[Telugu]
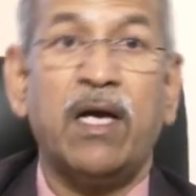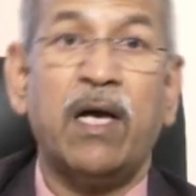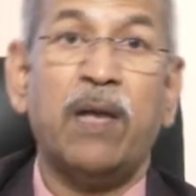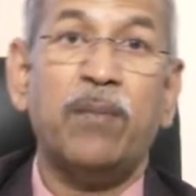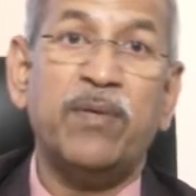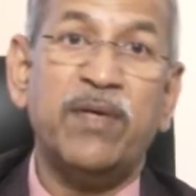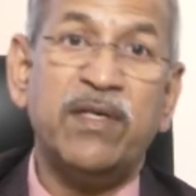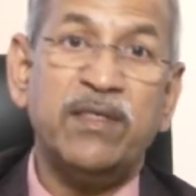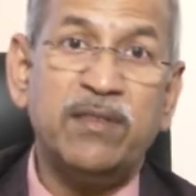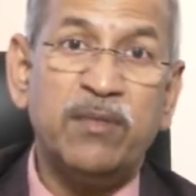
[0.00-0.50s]

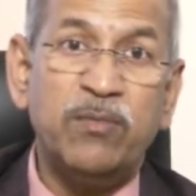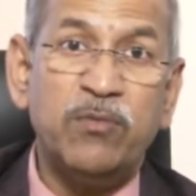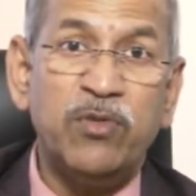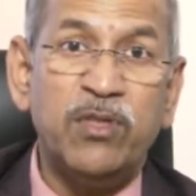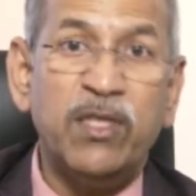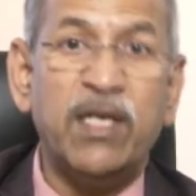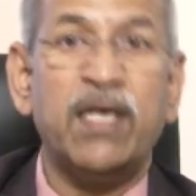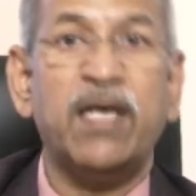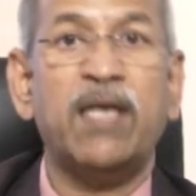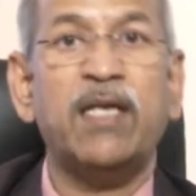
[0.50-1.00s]
ఆపరేషన్
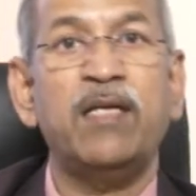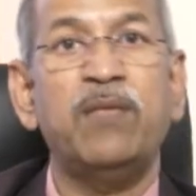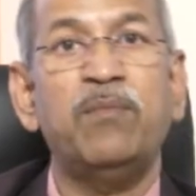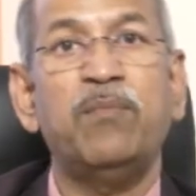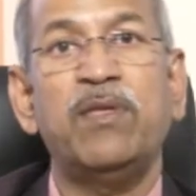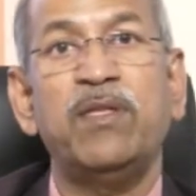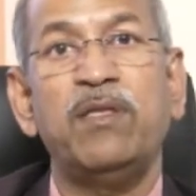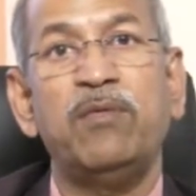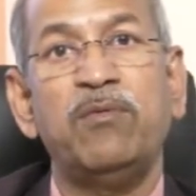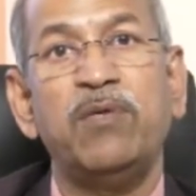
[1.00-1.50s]
ముందే కానీ
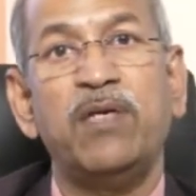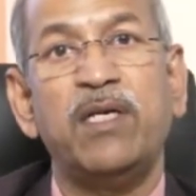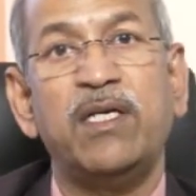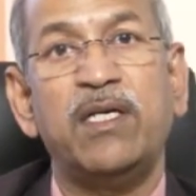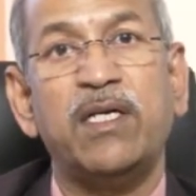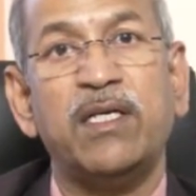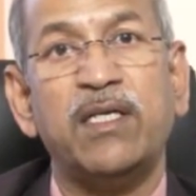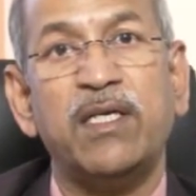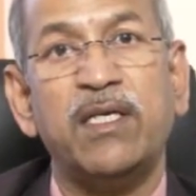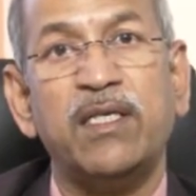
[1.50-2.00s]
ఇబ్బంది
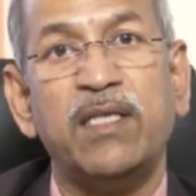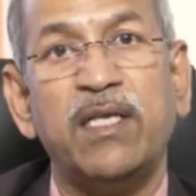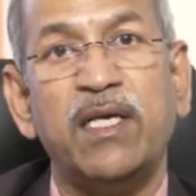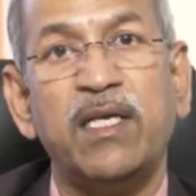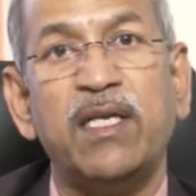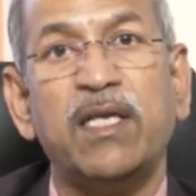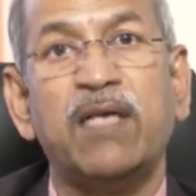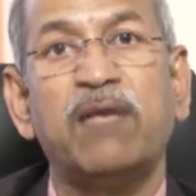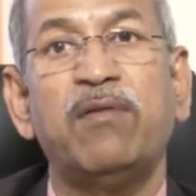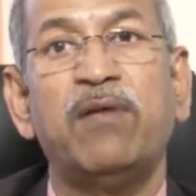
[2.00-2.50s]
ఉండేటట్టయితే
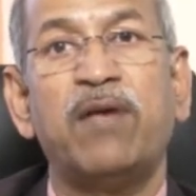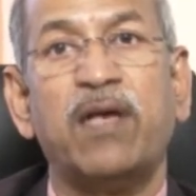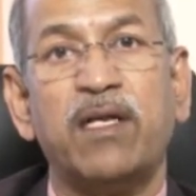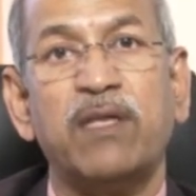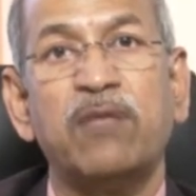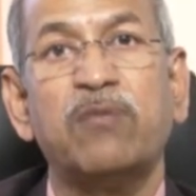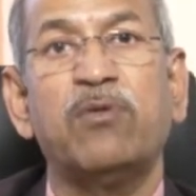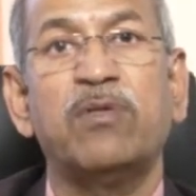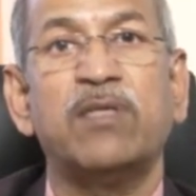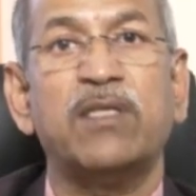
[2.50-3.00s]
రికవరీ
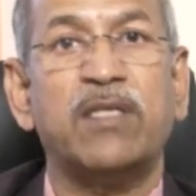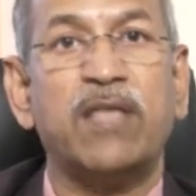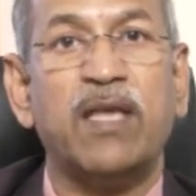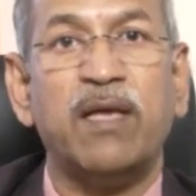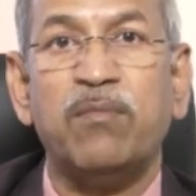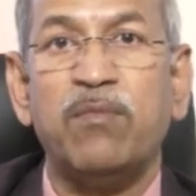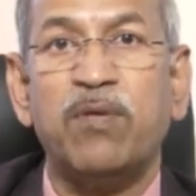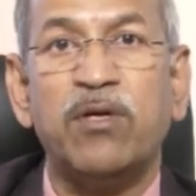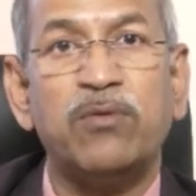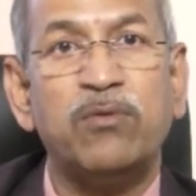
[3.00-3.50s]
అనేది కొంత
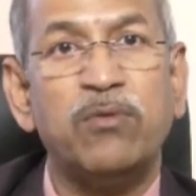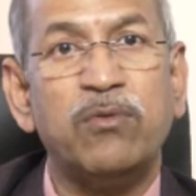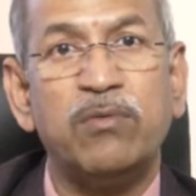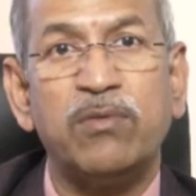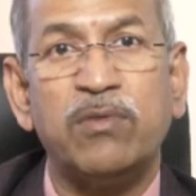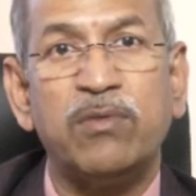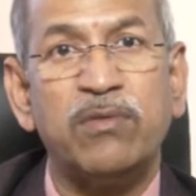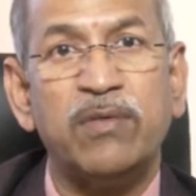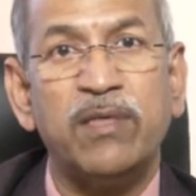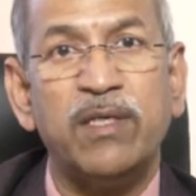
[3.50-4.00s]
టైం పడుతూ
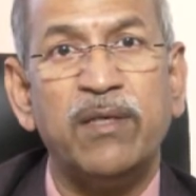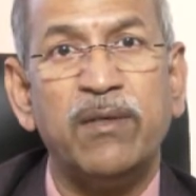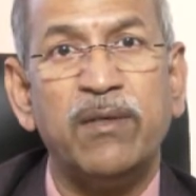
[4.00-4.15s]
ఉంటుంది